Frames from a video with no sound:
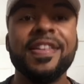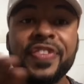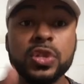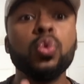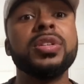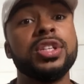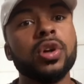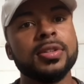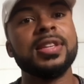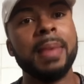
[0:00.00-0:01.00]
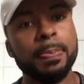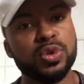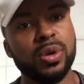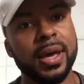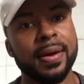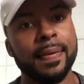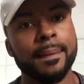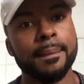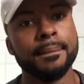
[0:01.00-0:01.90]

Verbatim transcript: versuch dich trotzdem abzulenken.